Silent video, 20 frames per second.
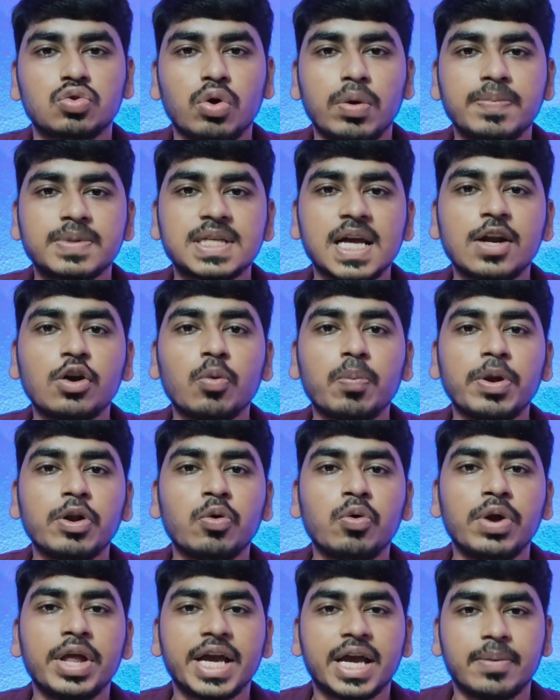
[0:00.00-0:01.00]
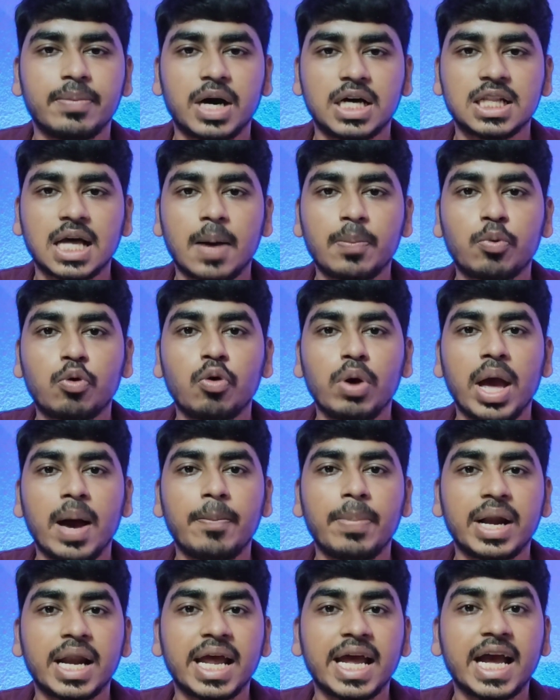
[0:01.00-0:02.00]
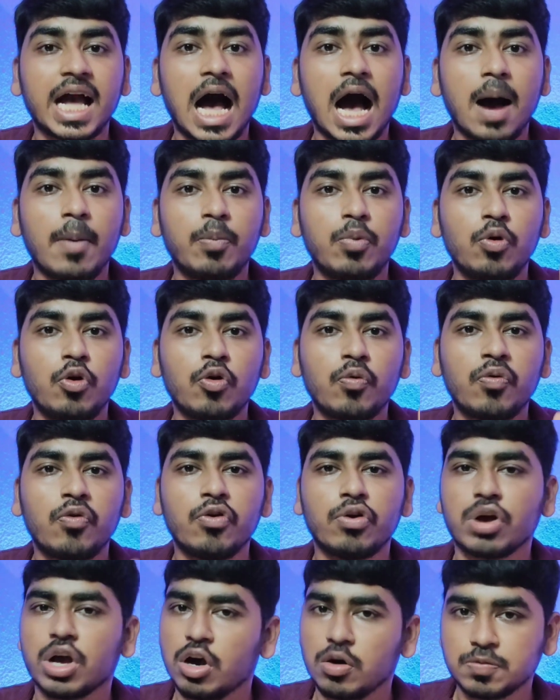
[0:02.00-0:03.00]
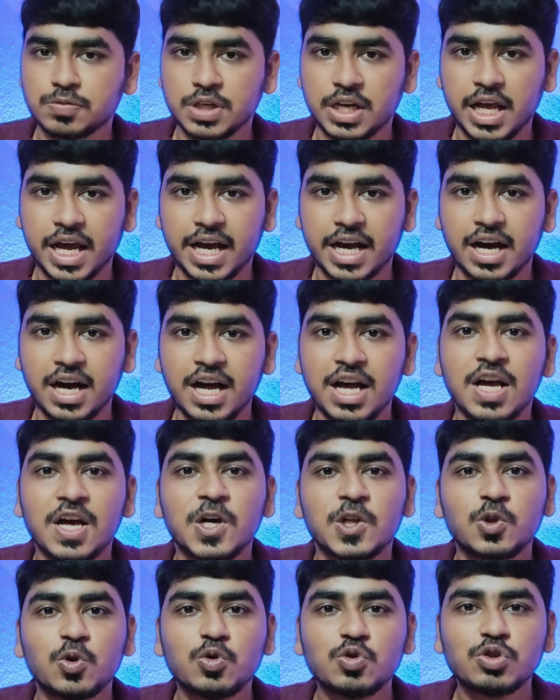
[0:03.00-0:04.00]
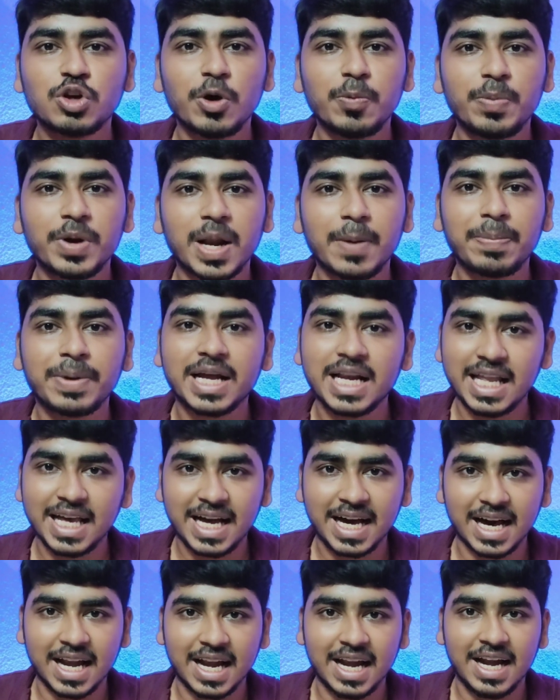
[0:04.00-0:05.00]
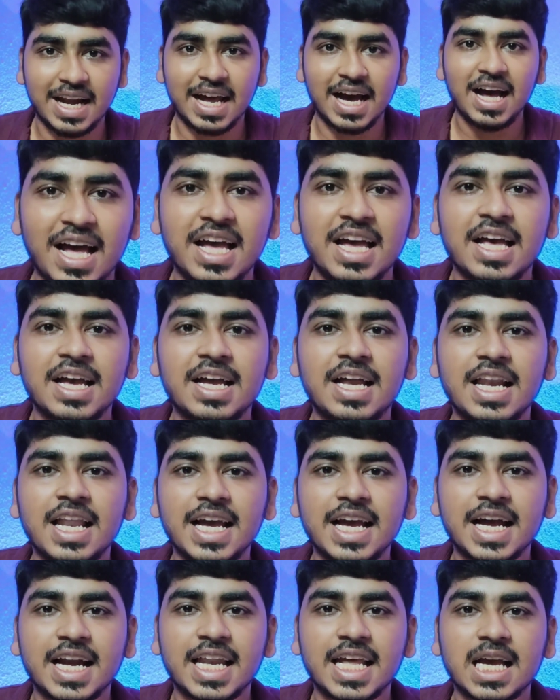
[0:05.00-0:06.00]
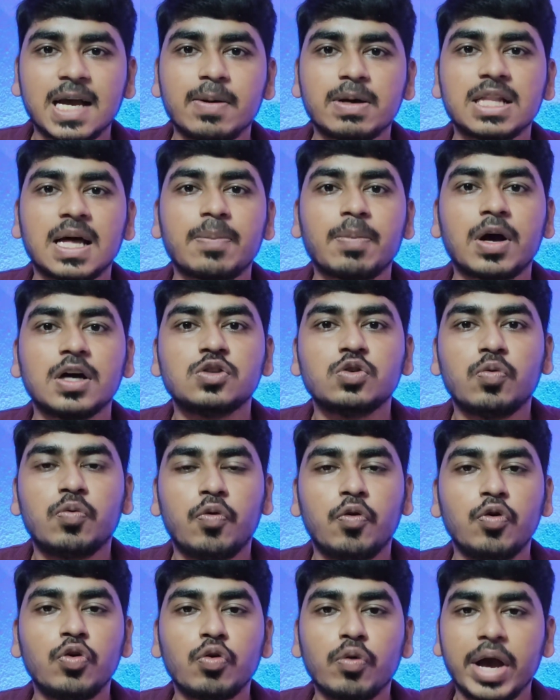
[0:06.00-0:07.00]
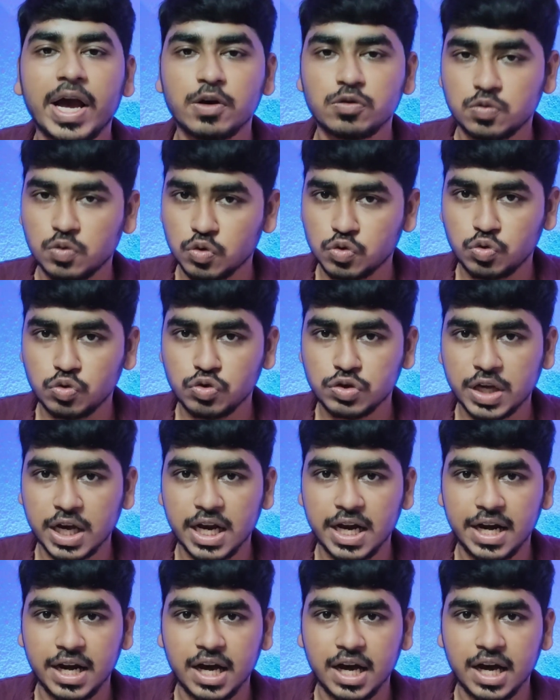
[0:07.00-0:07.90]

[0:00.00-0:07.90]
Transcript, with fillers: तो वेबसाइट ओपन होने के बाद आपको यहाँ पर एक अपलोड फोटो का ऑप्शन आएगा तो उसके ऊपर आप क्लिक कर लेना क्लिक करने के बाद आपका जो फोटो है उसको चूज कर